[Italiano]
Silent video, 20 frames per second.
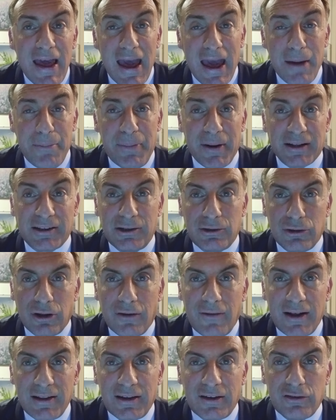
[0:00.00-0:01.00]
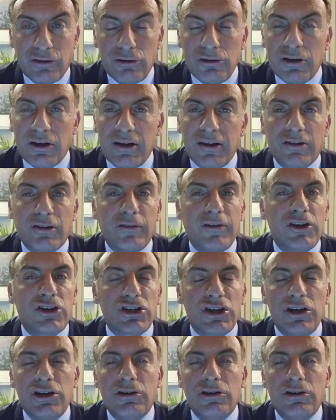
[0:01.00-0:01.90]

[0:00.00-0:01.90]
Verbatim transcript: è partito davanti solo Kristovic.